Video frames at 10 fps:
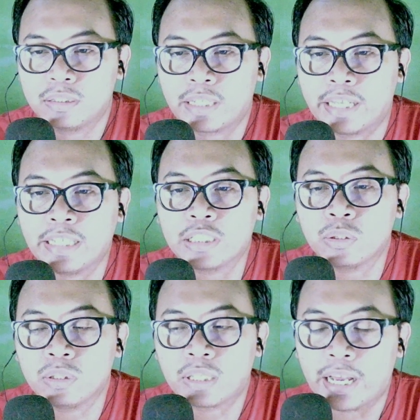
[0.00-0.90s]
Kayaknya
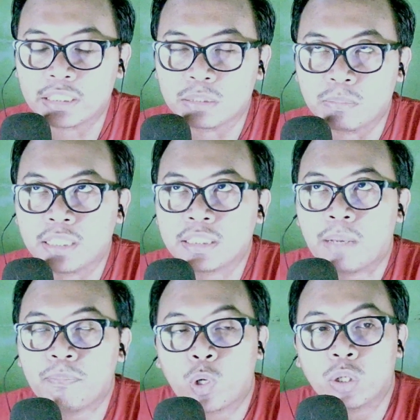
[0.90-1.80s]
itu kayak
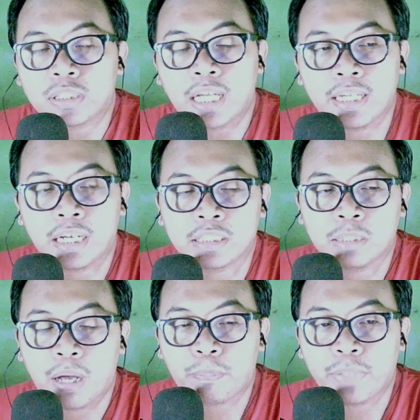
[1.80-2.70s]
semacam kota yang
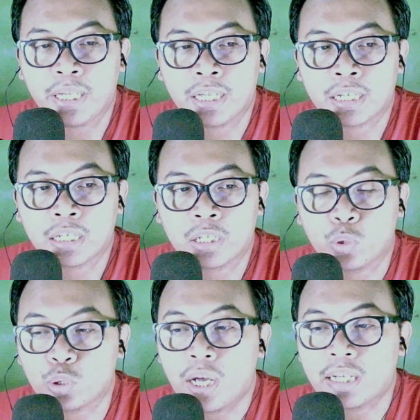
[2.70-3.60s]
nyebabin
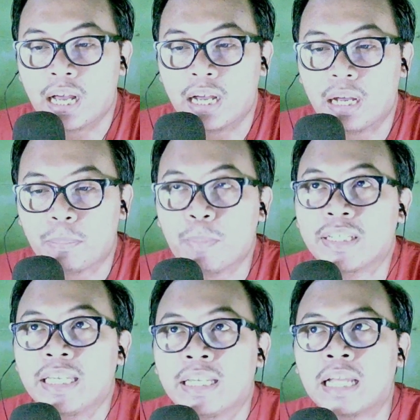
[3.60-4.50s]
lu itu agak apa
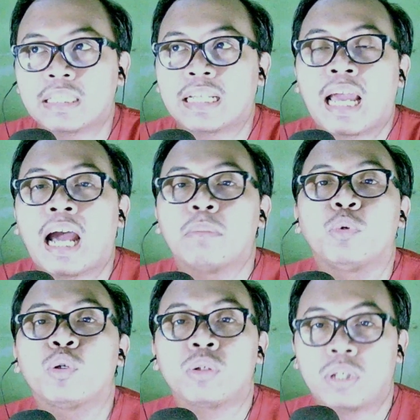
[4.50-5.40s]
mengingat kenangan
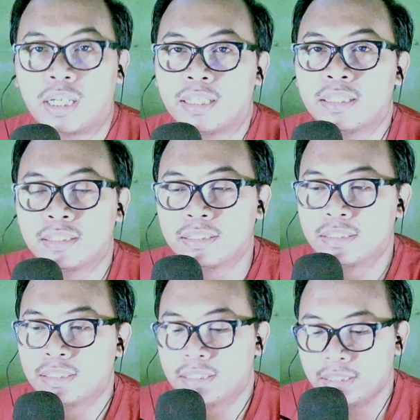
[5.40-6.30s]
buruk lah.
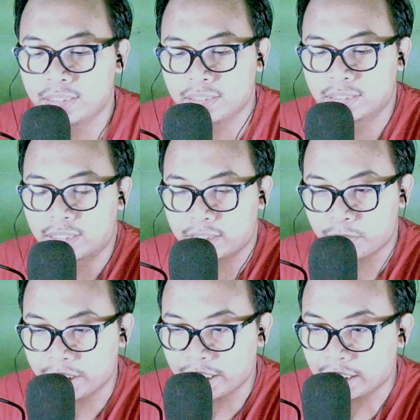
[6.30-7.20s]

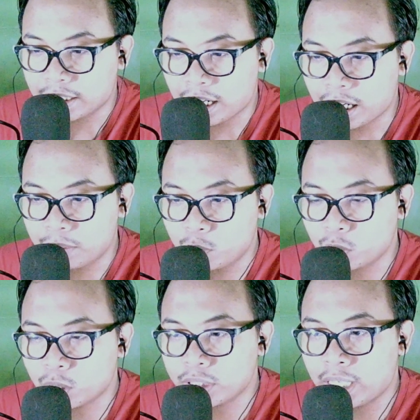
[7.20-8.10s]
Mengingat kenangan
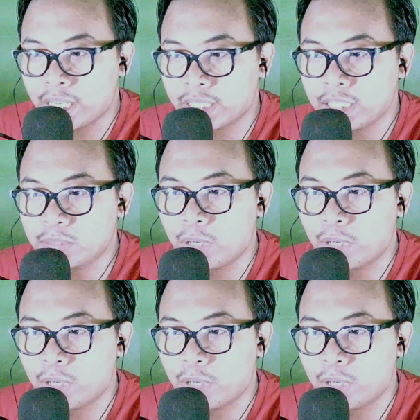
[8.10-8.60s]
buruk yang akhirnya